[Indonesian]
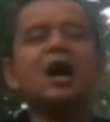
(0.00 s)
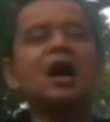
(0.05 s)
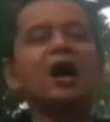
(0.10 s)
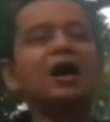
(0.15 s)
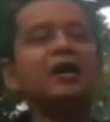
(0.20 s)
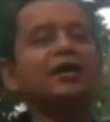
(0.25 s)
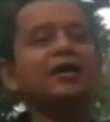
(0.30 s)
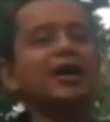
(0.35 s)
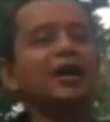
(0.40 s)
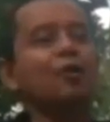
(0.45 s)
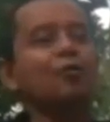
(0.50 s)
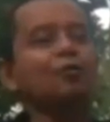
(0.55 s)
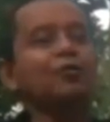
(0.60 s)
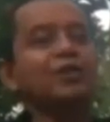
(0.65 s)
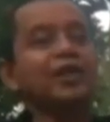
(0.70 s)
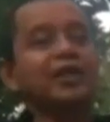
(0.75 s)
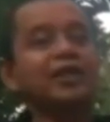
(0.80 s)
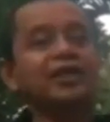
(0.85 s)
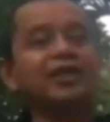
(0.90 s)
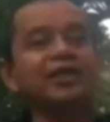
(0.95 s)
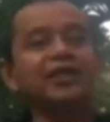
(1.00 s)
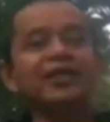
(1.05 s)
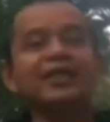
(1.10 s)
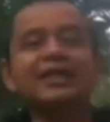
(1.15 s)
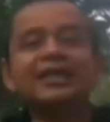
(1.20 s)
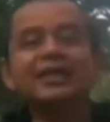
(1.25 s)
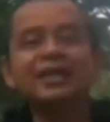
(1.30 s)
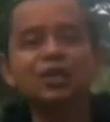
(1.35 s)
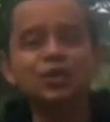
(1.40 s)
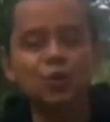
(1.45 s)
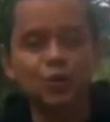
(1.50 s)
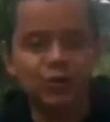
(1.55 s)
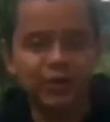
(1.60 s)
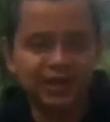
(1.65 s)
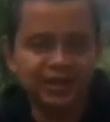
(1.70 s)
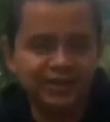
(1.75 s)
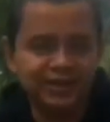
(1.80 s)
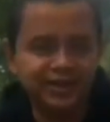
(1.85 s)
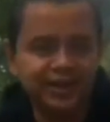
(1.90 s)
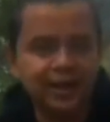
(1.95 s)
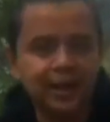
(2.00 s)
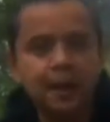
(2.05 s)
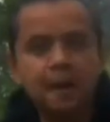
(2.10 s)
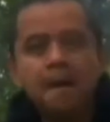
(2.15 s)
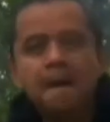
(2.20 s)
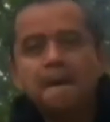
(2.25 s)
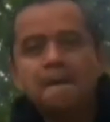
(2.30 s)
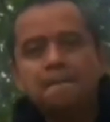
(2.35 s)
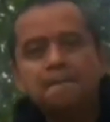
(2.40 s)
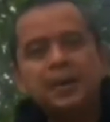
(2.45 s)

Anak Usia Dini Indonesia.